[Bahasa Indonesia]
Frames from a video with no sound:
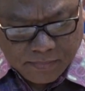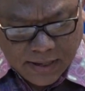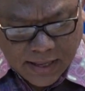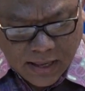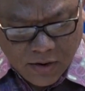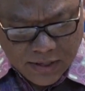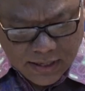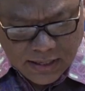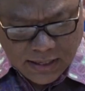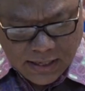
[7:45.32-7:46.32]
pada tahun
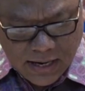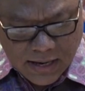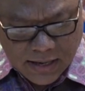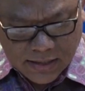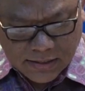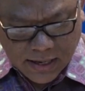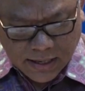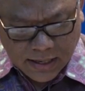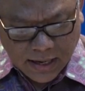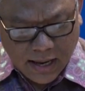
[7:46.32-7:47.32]
ini
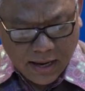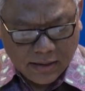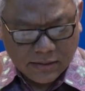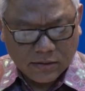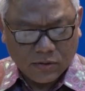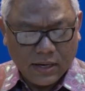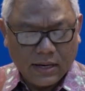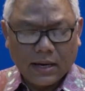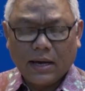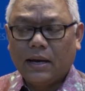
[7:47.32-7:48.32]
saya kira sesuai
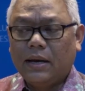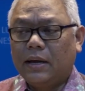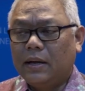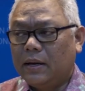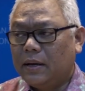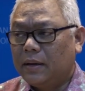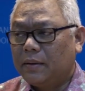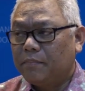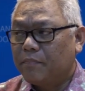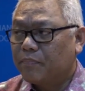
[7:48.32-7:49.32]
dengan uh,